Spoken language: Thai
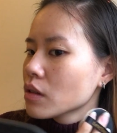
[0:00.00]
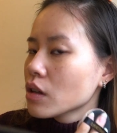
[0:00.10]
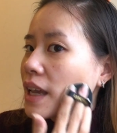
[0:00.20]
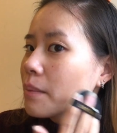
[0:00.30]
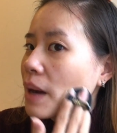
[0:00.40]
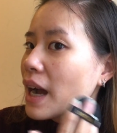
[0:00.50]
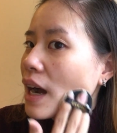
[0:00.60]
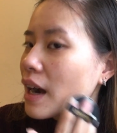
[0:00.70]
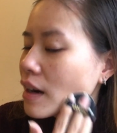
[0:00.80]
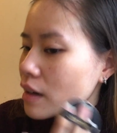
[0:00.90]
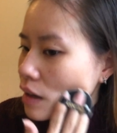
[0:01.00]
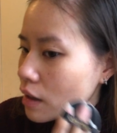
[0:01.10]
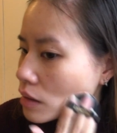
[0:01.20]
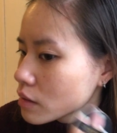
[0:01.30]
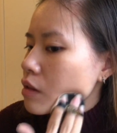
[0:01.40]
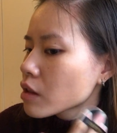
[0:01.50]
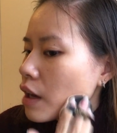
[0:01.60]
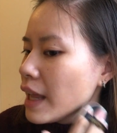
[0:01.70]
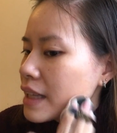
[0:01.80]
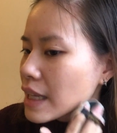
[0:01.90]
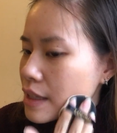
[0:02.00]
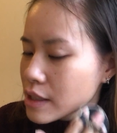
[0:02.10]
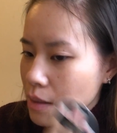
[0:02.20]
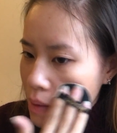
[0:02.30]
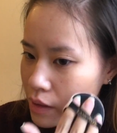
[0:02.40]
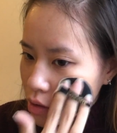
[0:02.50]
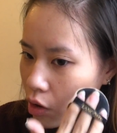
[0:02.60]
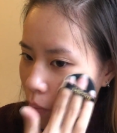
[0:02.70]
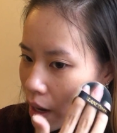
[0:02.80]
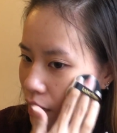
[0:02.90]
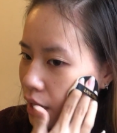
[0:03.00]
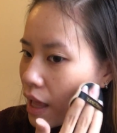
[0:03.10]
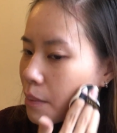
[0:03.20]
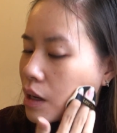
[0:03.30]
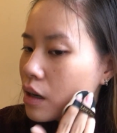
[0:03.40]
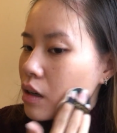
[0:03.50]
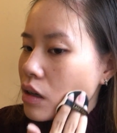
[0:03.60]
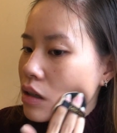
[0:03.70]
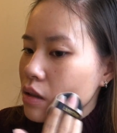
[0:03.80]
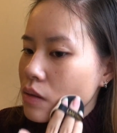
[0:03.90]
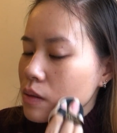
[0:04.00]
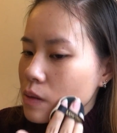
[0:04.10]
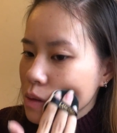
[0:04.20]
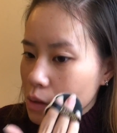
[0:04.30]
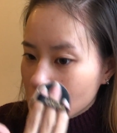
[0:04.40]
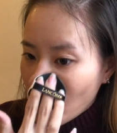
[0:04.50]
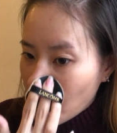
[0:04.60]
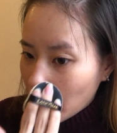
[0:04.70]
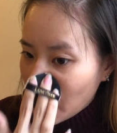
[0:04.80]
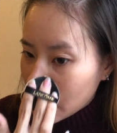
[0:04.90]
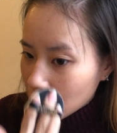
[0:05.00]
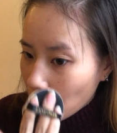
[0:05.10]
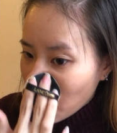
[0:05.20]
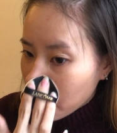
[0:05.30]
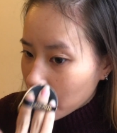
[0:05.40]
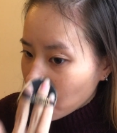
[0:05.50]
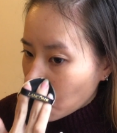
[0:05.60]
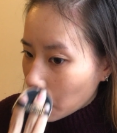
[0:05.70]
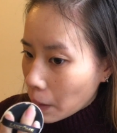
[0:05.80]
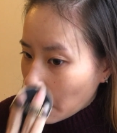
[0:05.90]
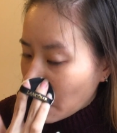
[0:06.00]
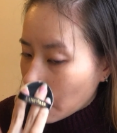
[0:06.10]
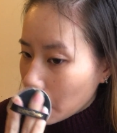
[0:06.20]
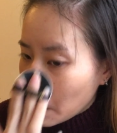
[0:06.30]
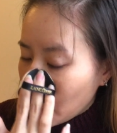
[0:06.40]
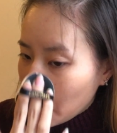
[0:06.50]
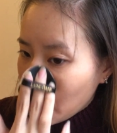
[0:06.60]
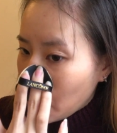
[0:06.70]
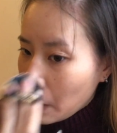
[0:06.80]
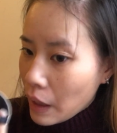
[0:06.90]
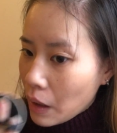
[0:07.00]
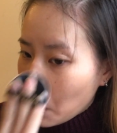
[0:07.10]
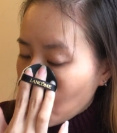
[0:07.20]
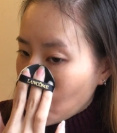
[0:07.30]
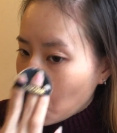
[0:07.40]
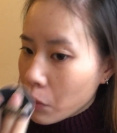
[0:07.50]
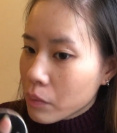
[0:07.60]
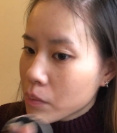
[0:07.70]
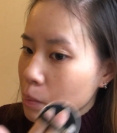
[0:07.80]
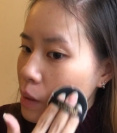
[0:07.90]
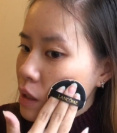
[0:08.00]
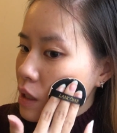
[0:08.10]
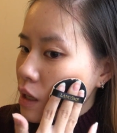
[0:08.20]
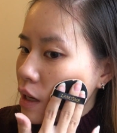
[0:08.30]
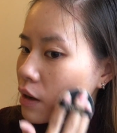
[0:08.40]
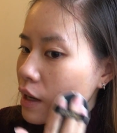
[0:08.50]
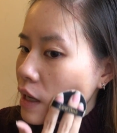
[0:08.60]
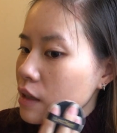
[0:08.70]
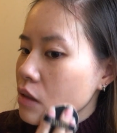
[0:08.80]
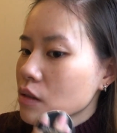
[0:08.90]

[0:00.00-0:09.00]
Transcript: เข้มมากนะคะตอนแรกตั๊กจะซื้อเบอร์2มานั่นแหละเบอร์02นะคะแต่ว่ามันหมดนะคะก็เลยเอาเบอร์นี้ก็แล้วกัน